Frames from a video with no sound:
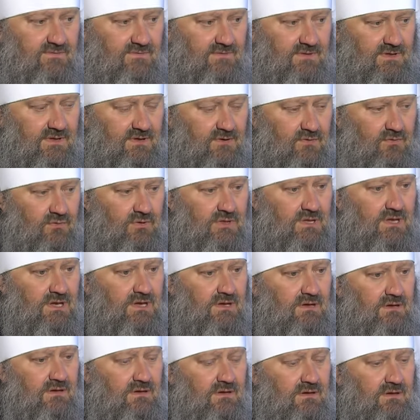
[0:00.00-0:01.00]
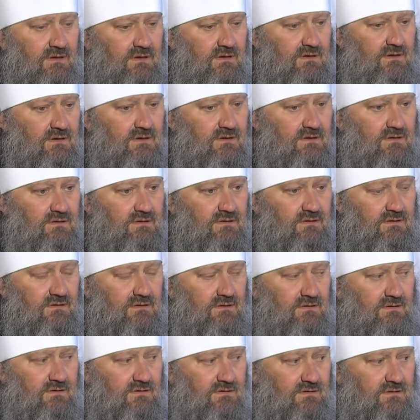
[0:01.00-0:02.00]
народа,
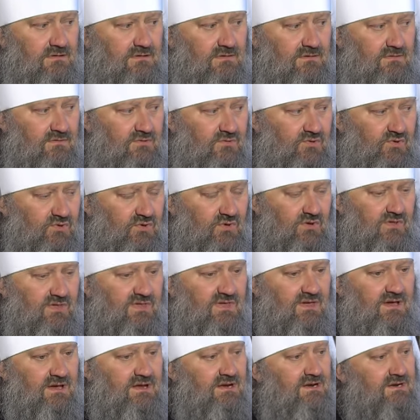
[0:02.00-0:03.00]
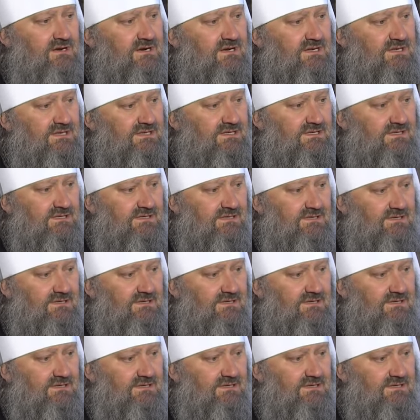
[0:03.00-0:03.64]
и э, что Сара родит